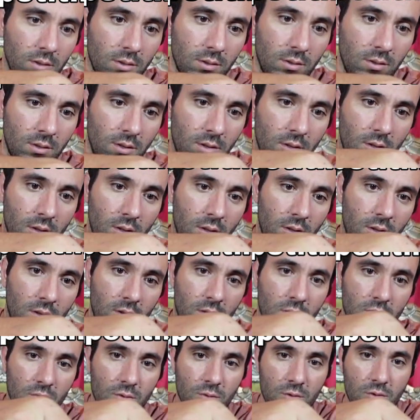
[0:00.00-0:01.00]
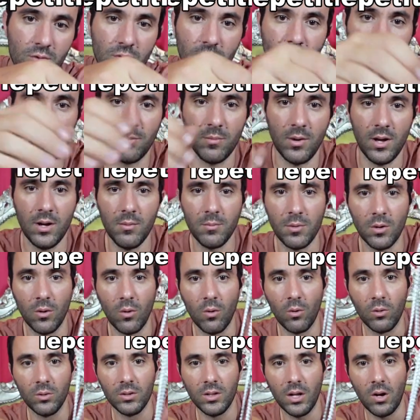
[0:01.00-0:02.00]
Hein. Je, le fais mal, mais
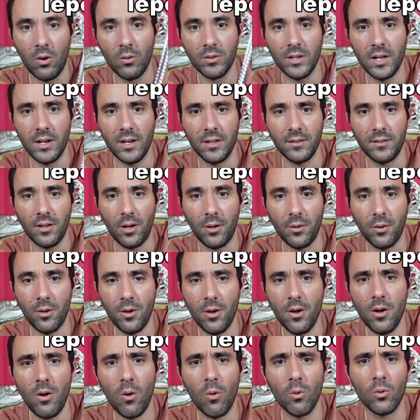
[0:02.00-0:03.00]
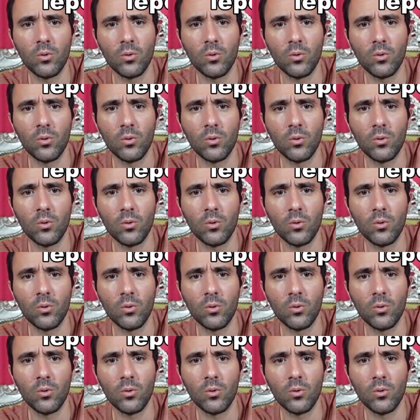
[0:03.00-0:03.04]
on est, à l'intérieur,